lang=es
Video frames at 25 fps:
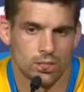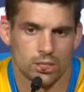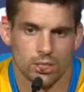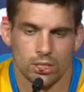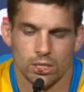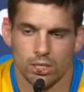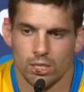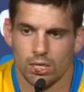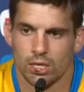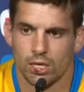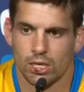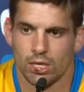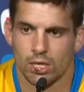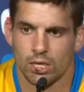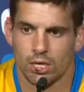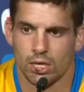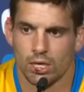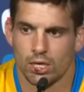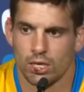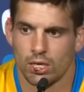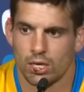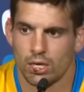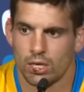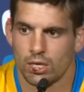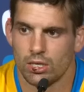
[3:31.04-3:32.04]

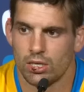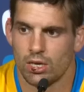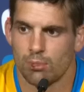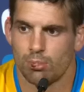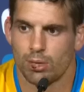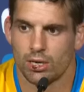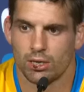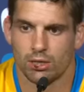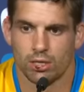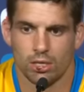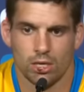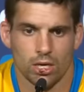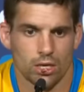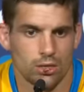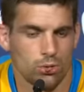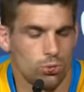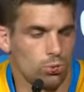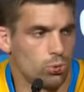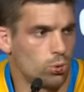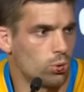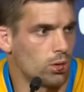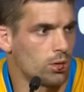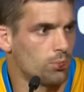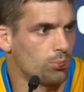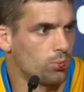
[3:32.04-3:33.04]
eh, y a partir de ahí
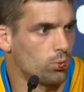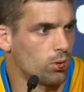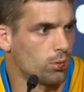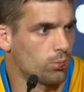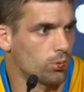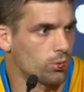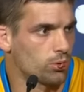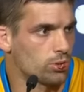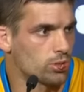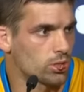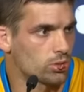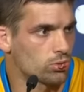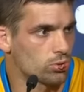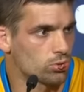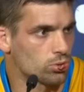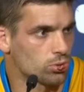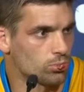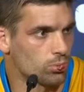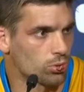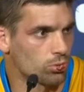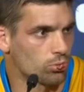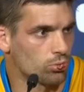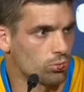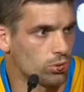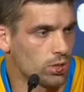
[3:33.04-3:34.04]
Uruguay pudo aprovechar sus
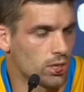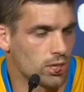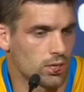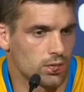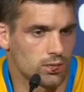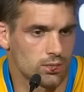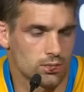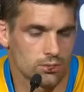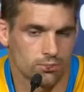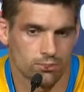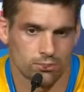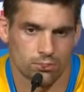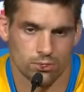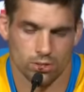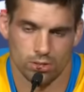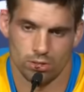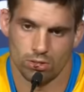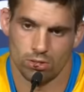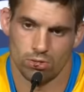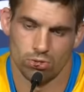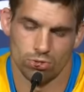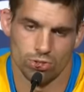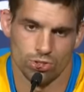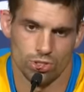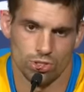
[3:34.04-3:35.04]
oportunidades.
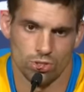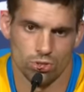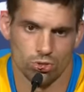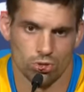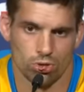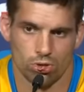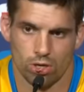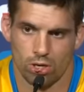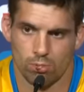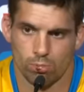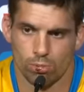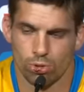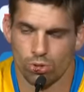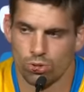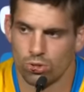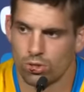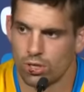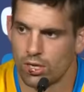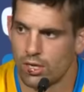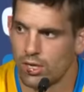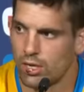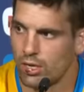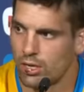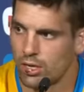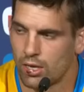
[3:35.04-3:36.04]
Coincido con el mono
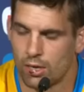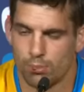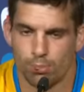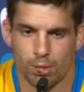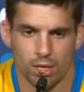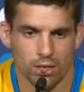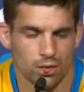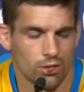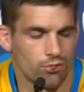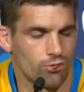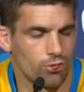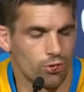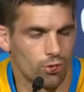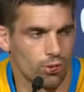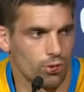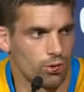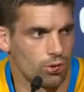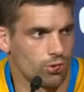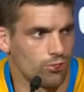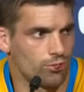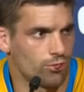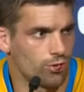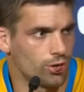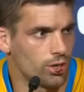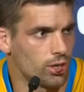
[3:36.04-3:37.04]
que el pack de Fover
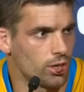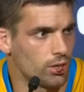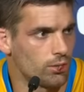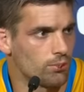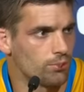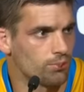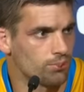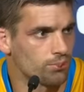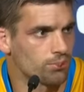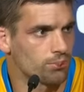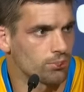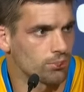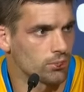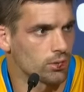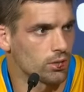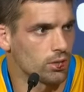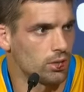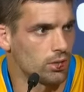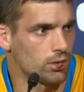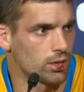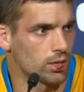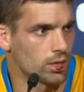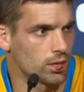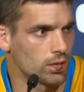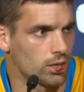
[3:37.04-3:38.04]
hoy fue
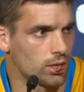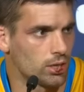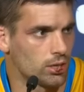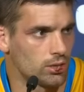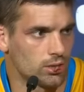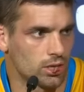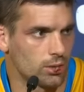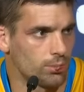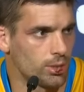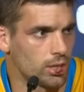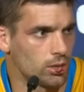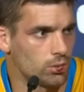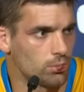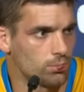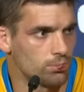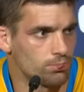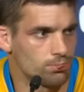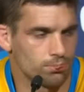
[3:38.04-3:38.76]
la verdad que tremendo.